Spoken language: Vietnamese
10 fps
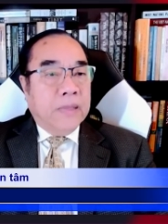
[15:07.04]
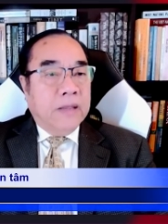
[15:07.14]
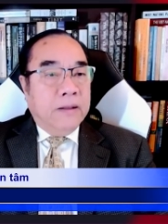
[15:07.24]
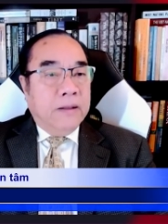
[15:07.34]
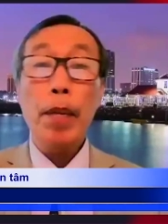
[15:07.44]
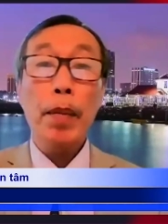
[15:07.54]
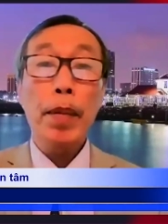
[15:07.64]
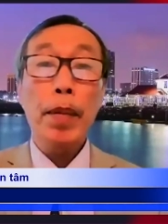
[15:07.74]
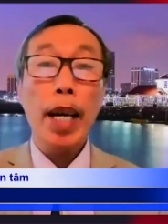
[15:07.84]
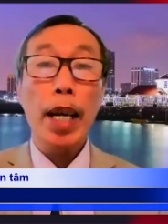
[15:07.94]
yeah, dạ, năm
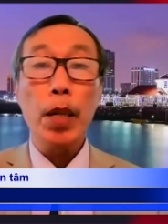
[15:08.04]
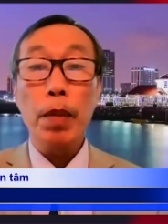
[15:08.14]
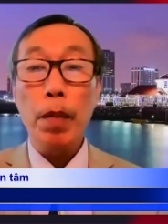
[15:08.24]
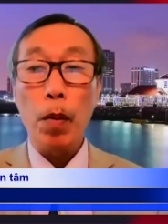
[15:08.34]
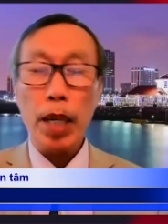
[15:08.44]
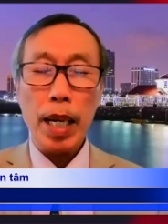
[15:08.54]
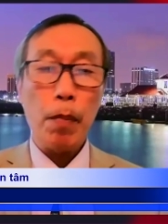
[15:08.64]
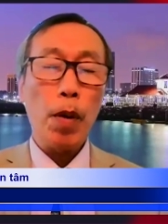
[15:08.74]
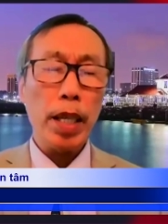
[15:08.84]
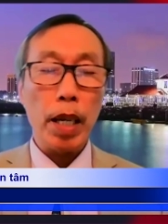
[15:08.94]
22 cũng là một cái
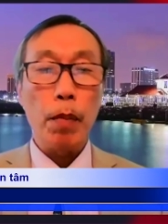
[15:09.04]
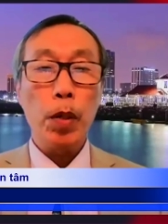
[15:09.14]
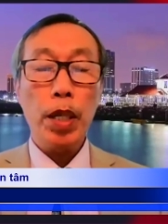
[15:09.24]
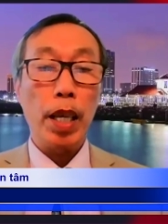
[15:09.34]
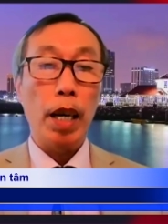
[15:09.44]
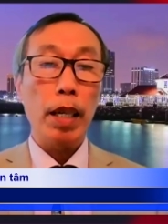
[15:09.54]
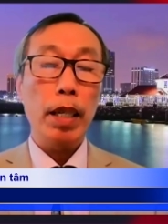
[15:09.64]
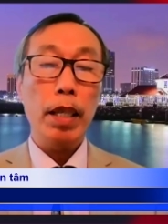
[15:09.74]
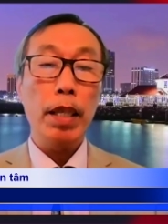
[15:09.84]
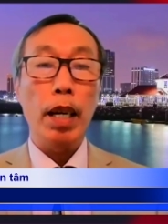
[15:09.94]
năm quan trọng của Nhật
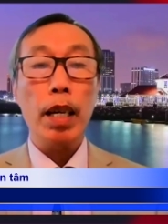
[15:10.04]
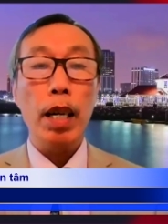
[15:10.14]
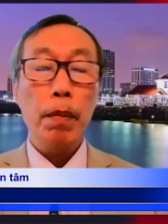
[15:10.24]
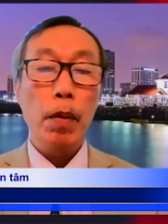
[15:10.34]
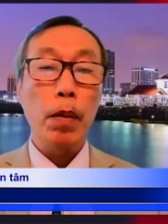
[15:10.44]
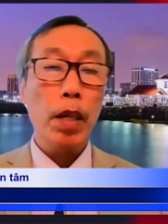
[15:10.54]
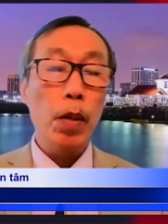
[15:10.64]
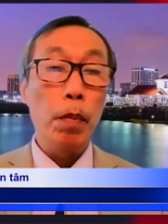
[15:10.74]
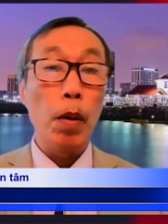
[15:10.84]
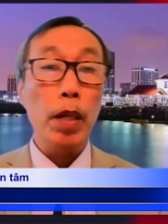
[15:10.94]
Nhật có một cái
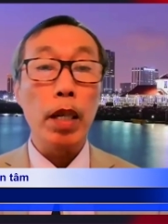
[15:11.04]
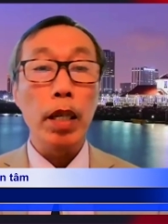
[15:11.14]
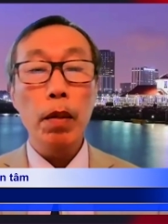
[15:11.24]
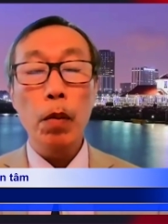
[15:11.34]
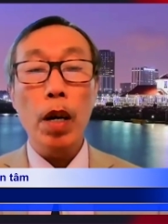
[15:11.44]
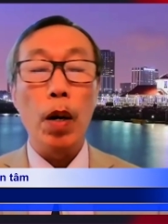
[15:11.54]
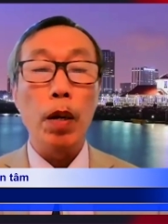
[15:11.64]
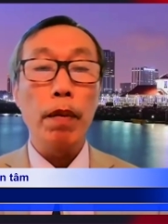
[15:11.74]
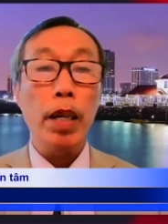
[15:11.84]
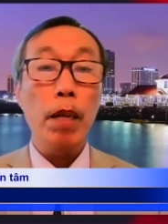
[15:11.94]
cuộc bầu cử quốc
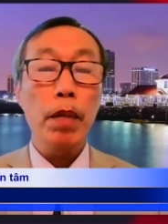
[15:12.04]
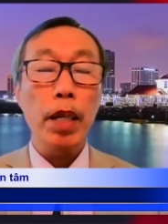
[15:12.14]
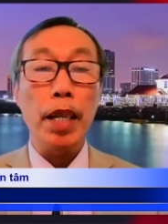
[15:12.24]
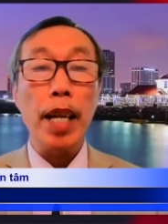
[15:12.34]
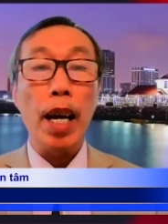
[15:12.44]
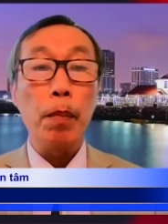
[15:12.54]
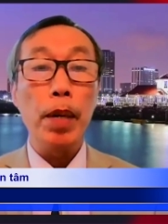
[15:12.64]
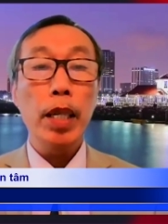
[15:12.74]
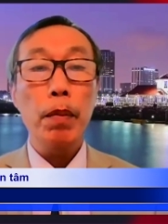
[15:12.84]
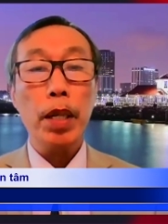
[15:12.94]
hội và có một người lãnh đạo
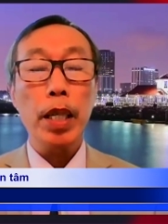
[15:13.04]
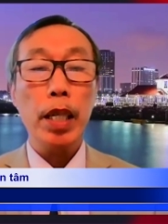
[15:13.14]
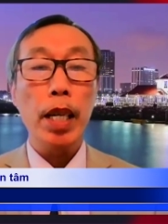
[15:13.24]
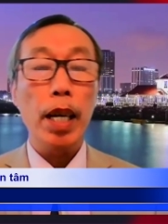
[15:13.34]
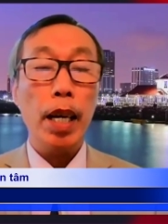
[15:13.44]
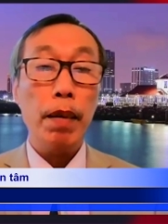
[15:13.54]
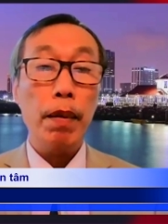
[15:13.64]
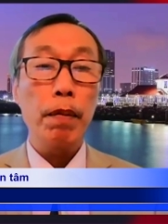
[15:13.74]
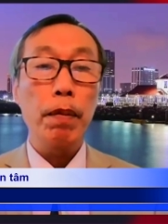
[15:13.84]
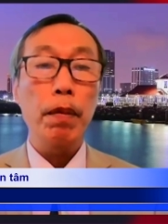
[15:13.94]
mới ông Kishida
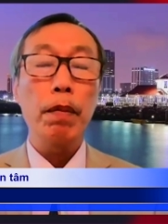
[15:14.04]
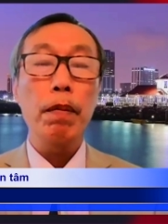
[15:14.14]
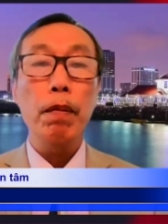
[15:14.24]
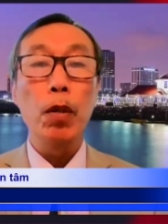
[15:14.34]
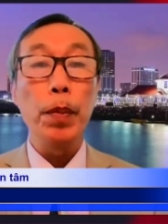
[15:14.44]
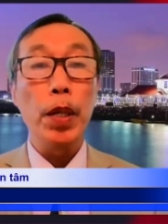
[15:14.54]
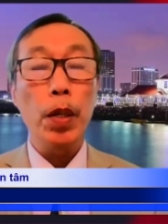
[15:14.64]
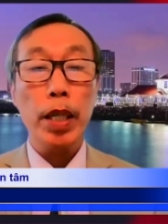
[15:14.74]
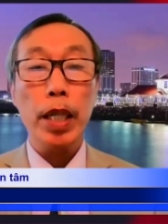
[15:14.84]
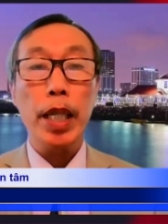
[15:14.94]

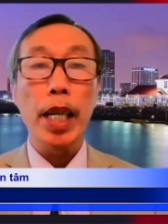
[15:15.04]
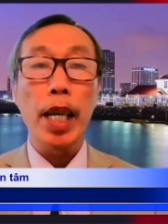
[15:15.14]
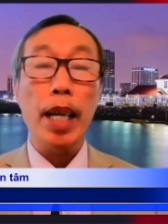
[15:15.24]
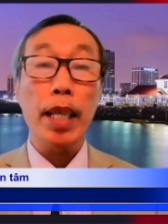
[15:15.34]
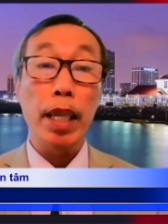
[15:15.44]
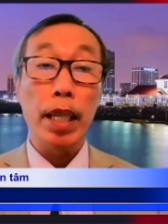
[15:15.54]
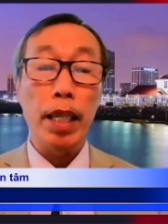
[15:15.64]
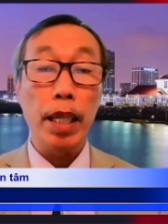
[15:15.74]
Fumio Kishida thì